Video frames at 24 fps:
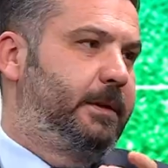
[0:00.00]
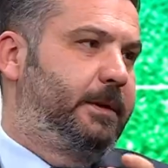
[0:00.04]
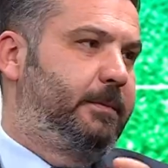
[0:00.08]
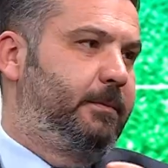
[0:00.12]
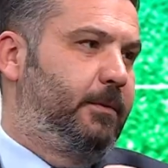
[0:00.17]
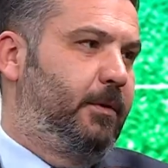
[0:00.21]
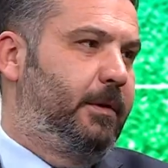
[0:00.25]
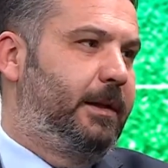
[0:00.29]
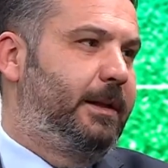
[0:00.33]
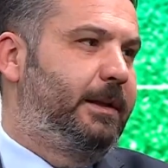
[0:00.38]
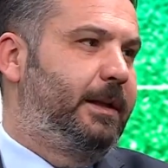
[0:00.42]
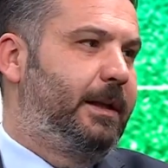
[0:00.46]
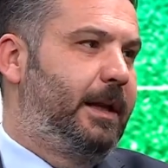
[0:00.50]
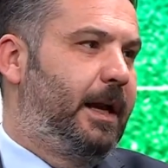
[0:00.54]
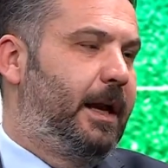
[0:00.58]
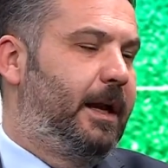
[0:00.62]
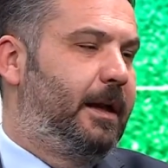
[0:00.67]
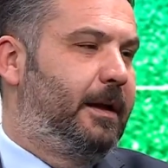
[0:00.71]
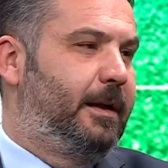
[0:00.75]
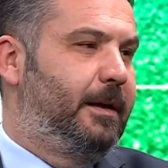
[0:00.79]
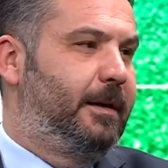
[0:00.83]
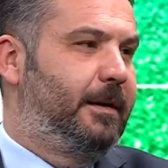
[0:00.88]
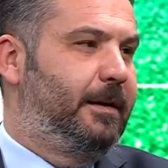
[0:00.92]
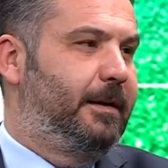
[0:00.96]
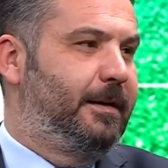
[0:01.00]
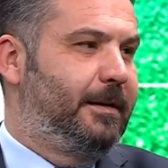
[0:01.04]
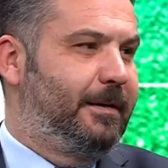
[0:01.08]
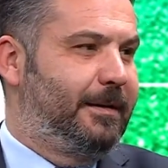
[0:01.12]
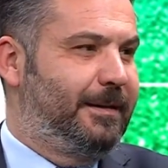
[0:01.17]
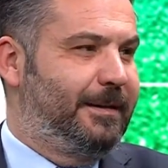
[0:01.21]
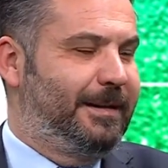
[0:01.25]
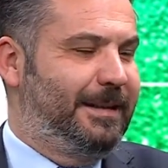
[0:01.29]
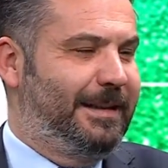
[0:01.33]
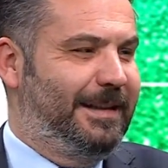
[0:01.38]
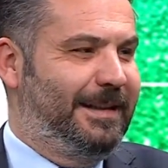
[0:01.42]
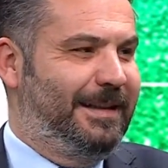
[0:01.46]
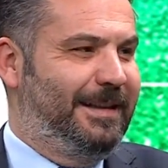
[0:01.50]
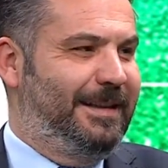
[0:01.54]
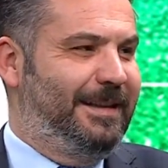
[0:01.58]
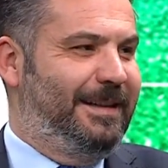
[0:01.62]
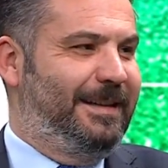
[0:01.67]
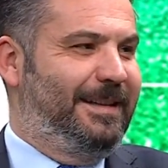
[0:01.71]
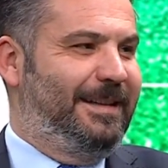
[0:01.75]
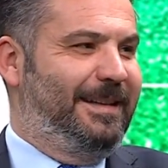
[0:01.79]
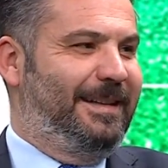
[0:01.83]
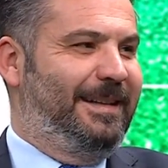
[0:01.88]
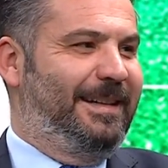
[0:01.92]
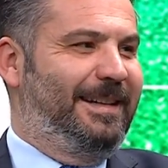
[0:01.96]
şimdi tamam, öyledir ya. Ben
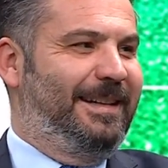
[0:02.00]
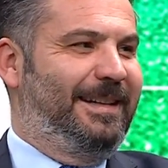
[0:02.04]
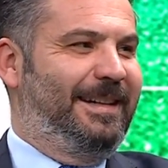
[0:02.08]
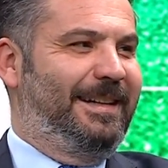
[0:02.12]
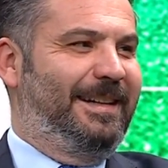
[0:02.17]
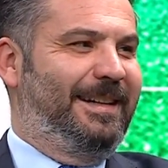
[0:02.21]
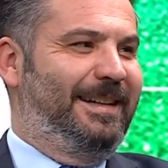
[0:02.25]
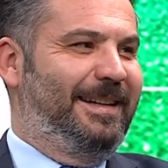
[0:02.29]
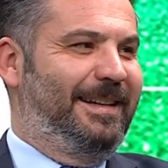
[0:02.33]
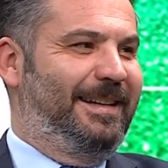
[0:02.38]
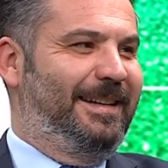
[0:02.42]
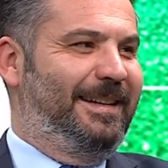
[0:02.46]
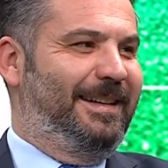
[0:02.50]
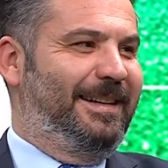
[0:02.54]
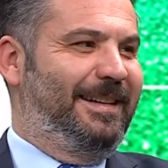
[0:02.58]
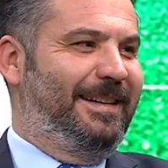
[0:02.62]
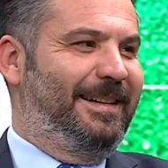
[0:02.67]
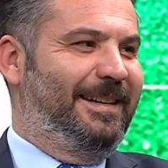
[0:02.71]
Vakame ile